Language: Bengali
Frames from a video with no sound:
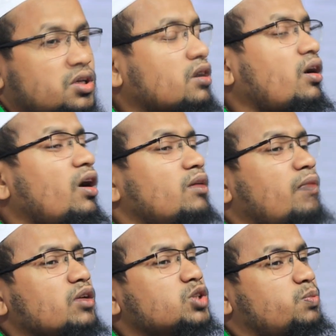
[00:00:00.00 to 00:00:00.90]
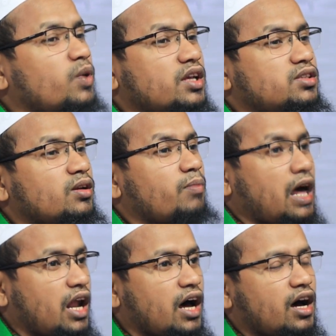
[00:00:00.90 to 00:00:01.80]
সকল মানুষ বলেছিল
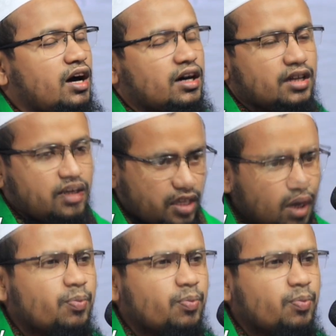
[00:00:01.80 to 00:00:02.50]
বালা হে